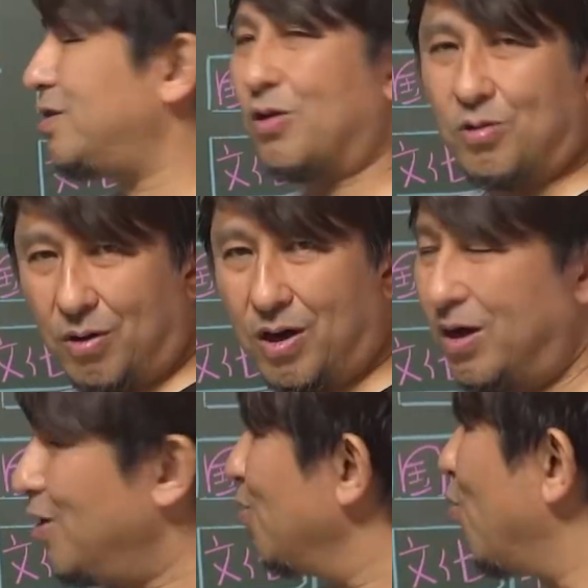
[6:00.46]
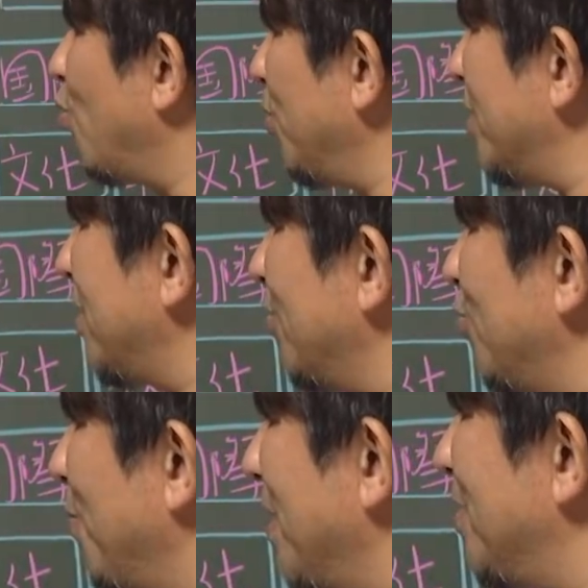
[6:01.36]
ていうのは、ここでちゃん
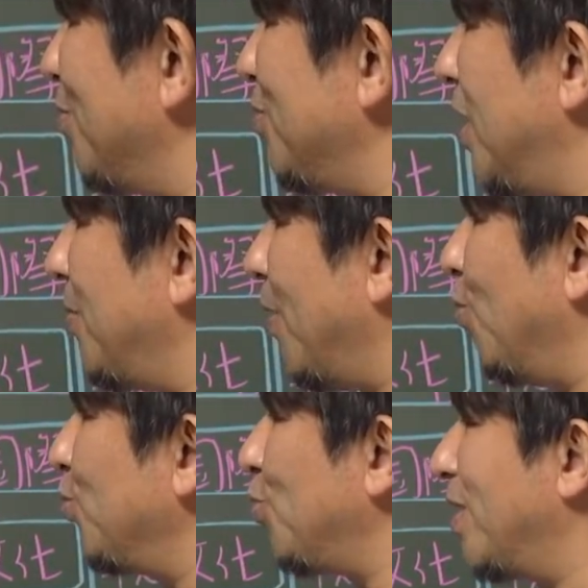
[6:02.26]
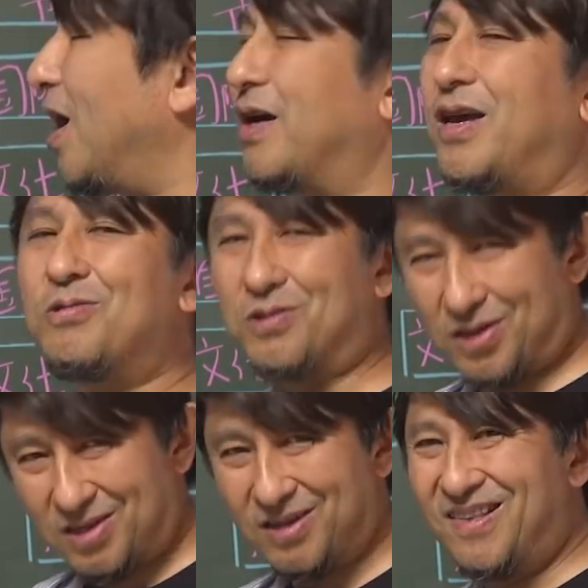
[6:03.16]
と勉強してれば本当は書けるんで
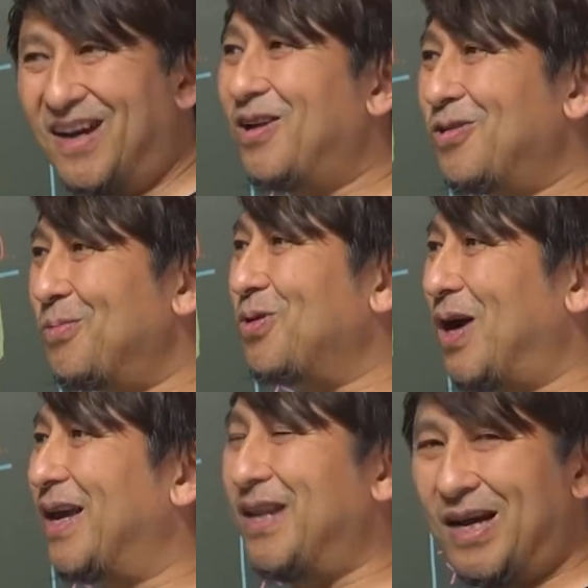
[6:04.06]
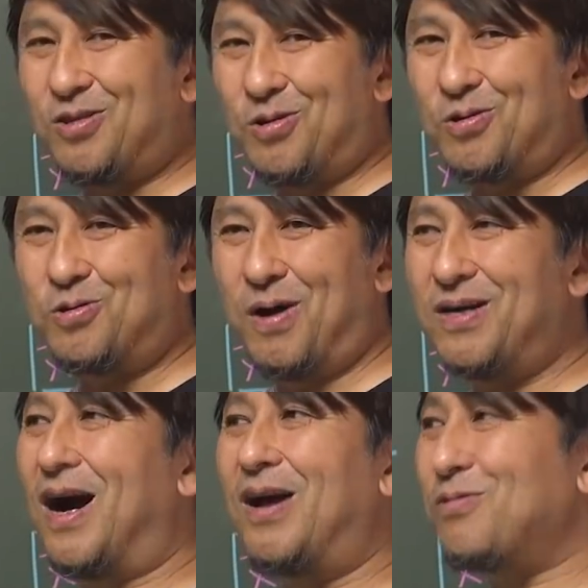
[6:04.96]
す。だけれども書けないという不
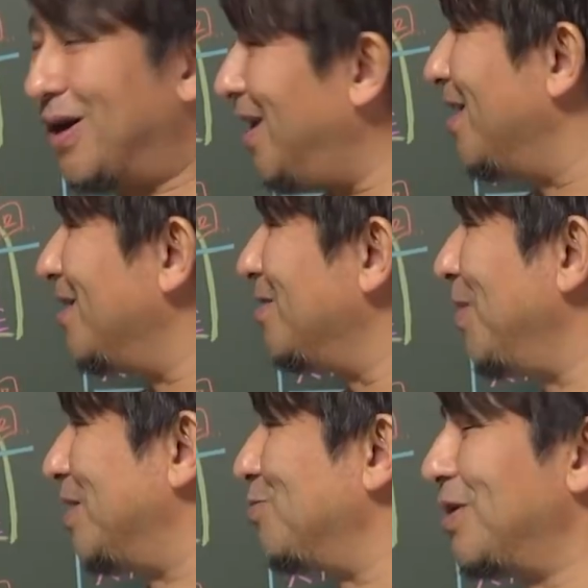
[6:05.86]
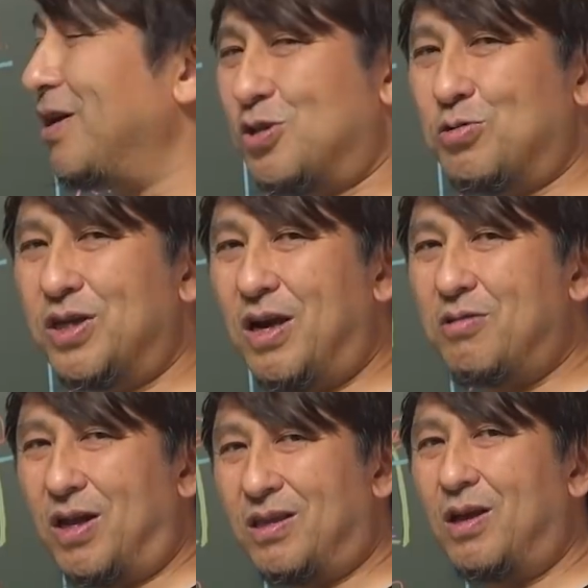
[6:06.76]
安があるから、まあ、ちょうない12回
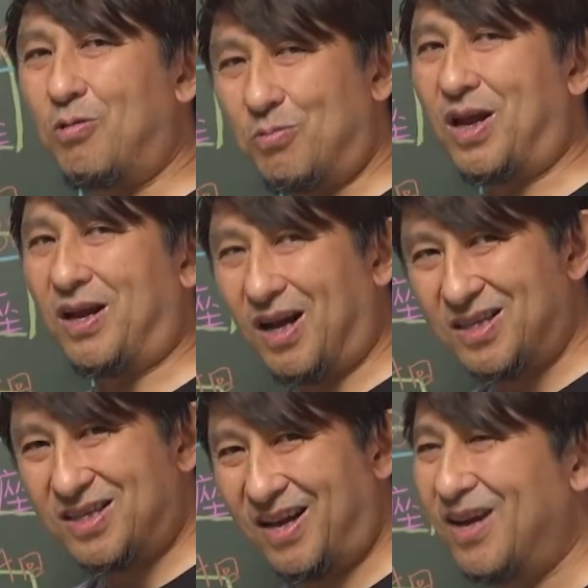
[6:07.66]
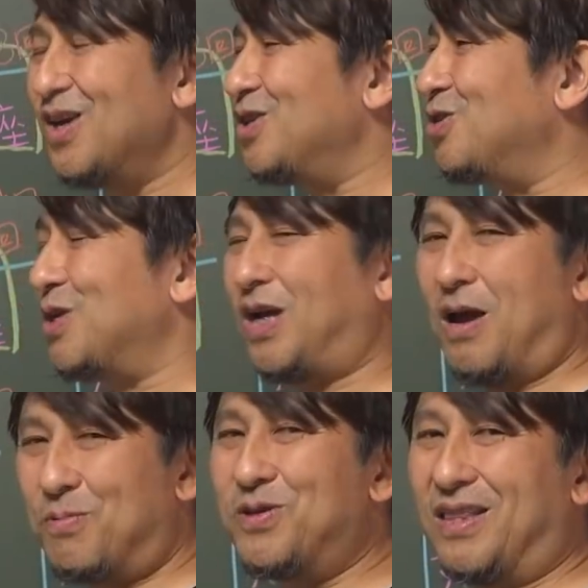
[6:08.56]
ぐらいやってやろうみたいな感じで、12
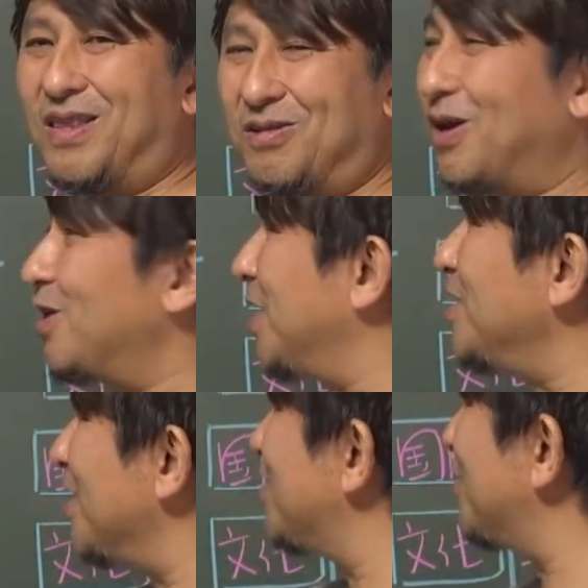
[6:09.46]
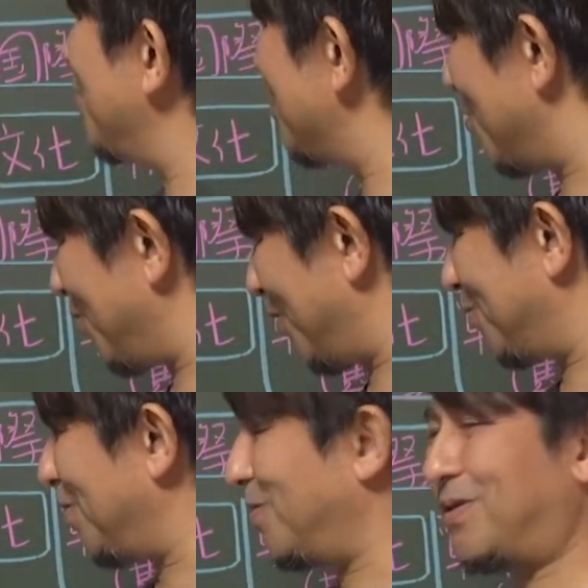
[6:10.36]
回分やってる。だから全然少ないじゃん、他と
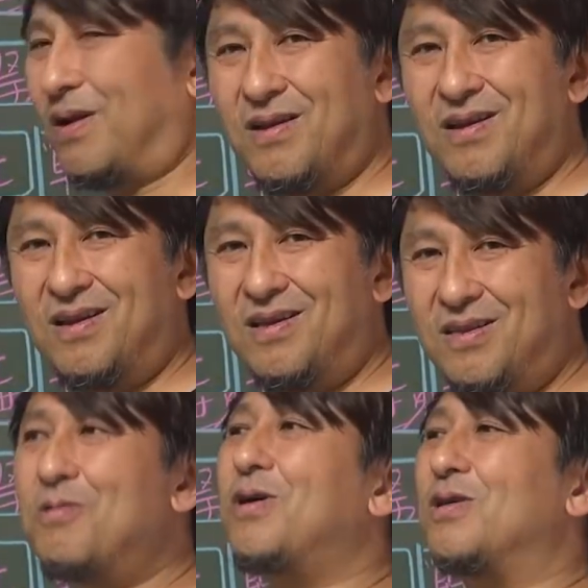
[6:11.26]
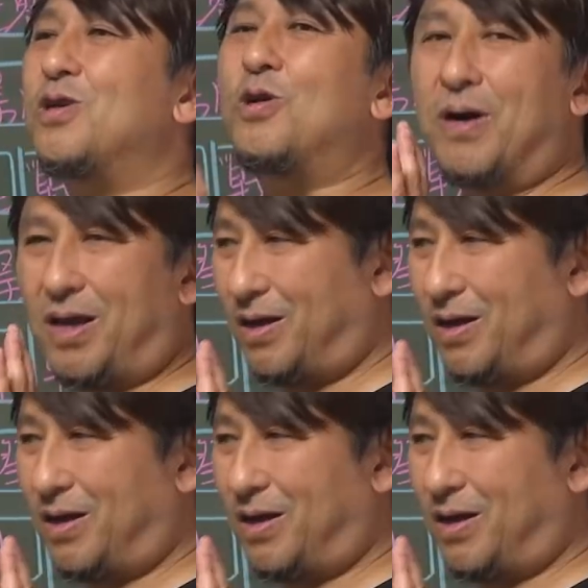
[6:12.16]
比べて。っていう感じの分け